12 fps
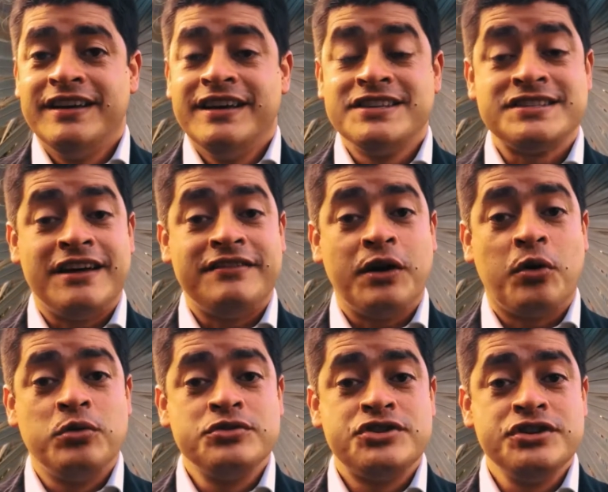estava
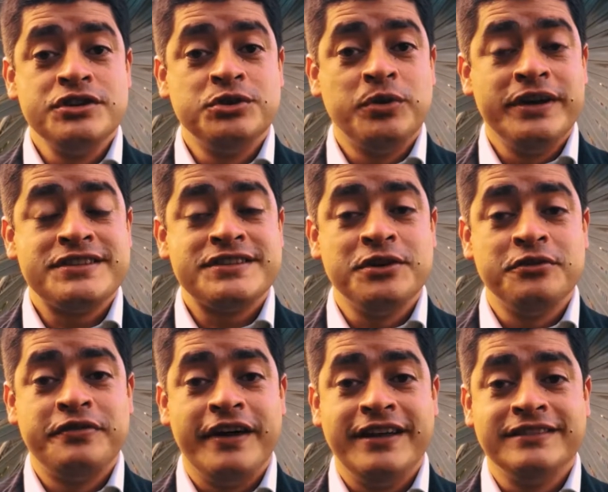contido em seu
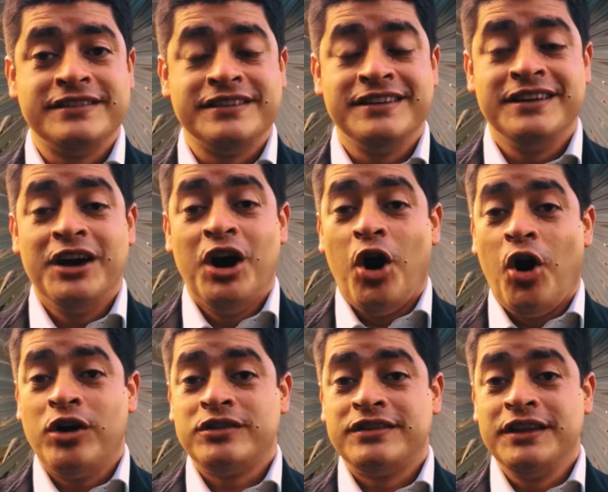ventre,
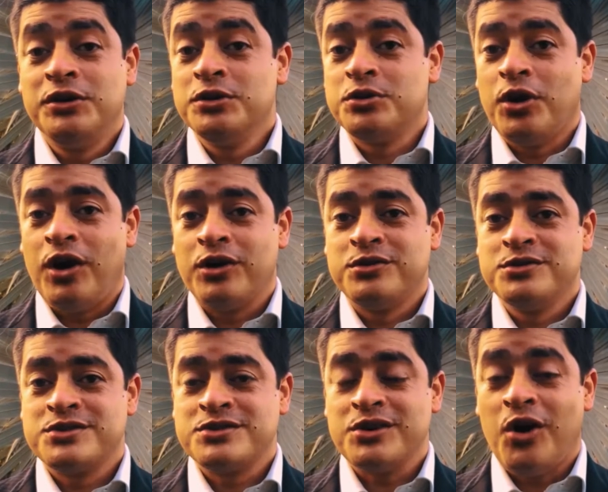ó
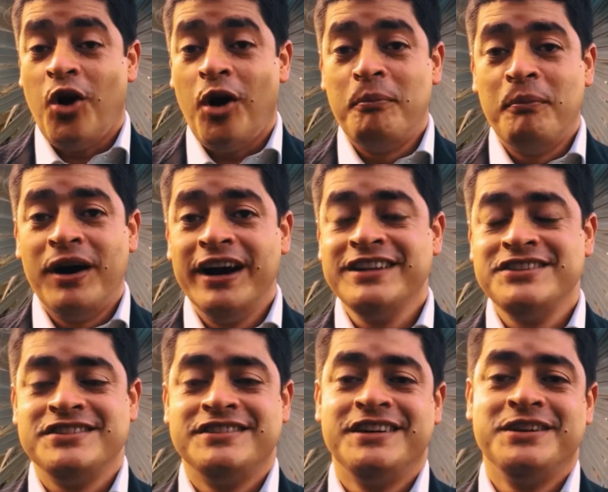Teotocos, ó Mãe
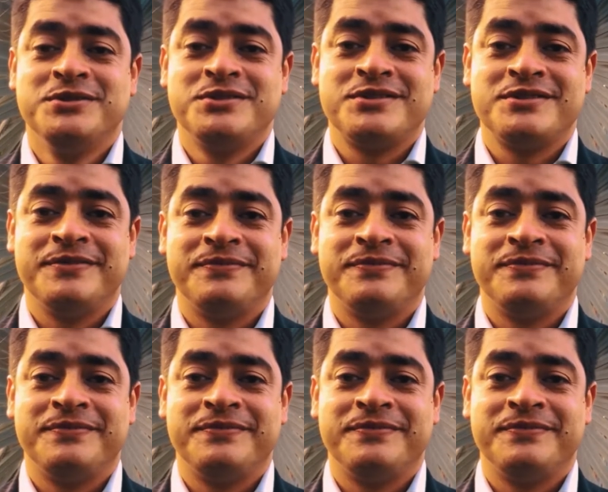de Deus.